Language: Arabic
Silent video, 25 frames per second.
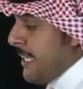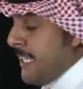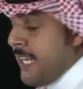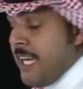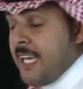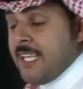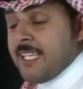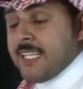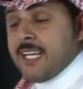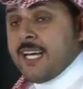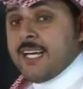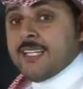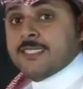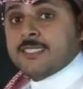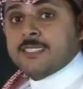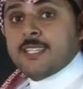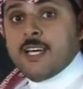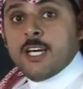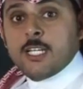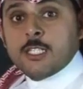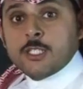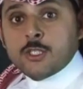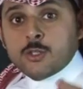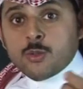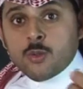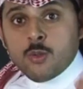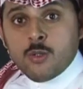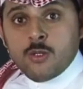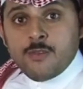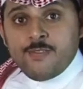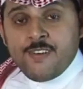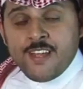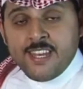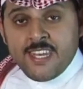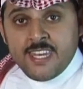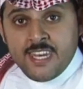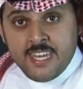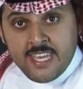يعني خصائصه
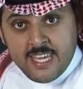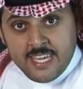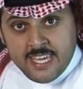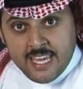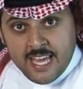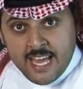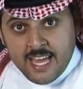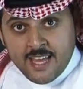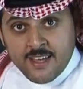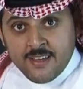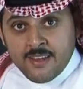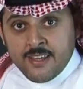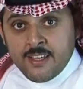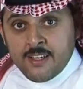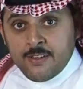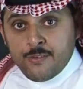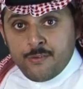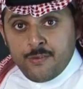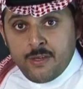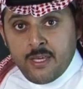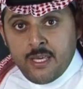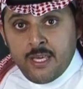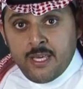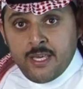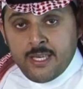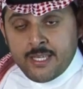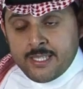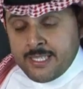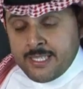الفنية في